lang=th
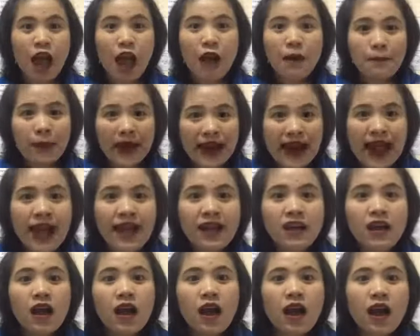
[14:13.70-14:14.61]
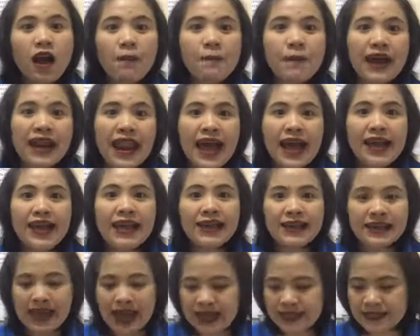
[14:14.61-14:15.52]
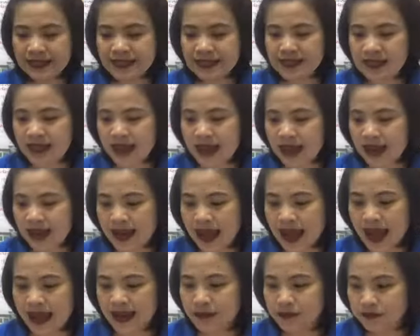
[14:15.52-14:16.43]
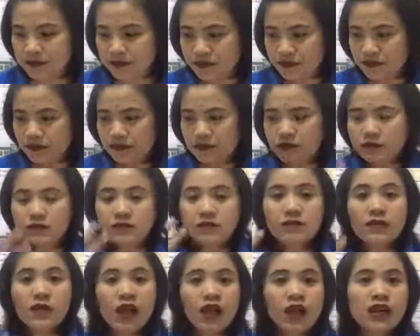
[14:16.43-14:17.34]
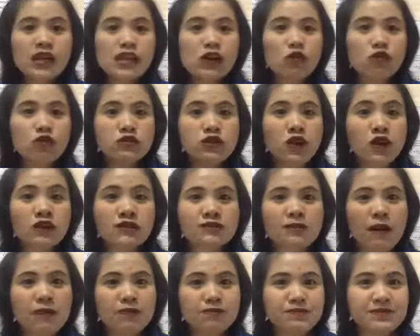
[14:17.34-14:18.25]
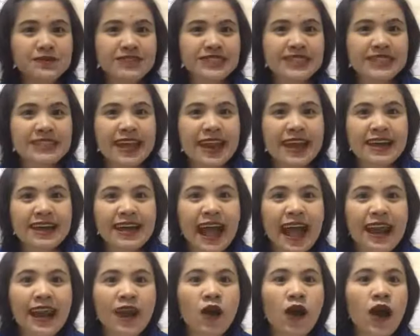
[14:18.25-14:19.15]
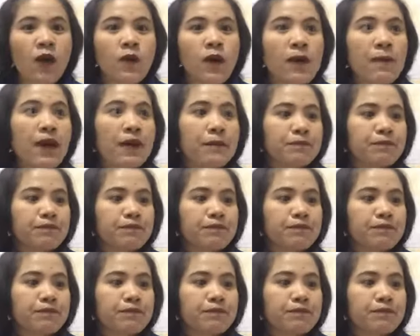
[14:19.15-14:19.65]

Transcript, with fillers: พลังพลังแห่งการจินตนาการคือคุณต้องแบบจินตนาการแล้วอะว่าแบบ